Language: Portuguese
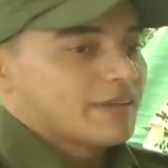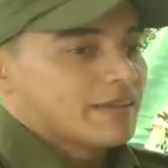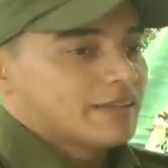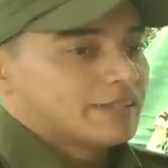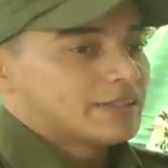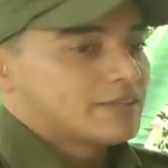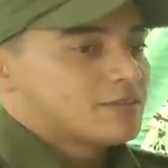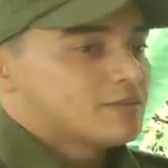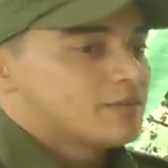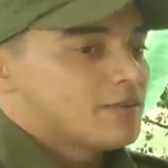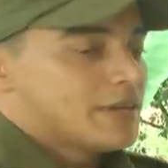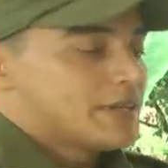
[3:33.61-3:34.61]

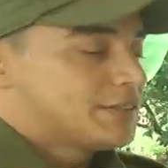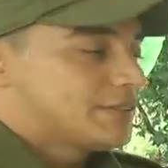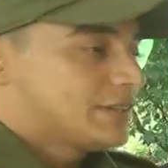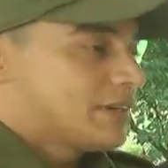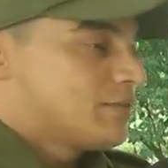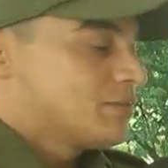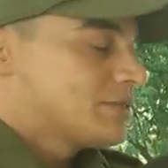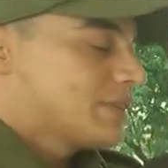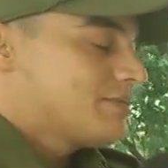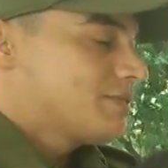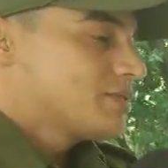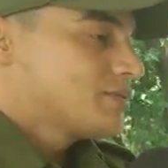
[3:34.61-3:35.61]
Então, a gente, o
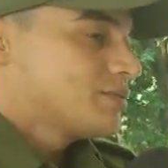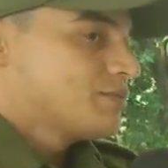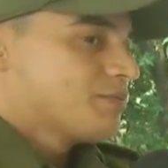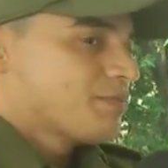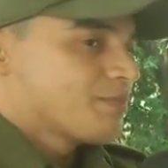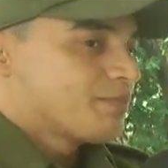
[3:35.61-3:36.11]
serviço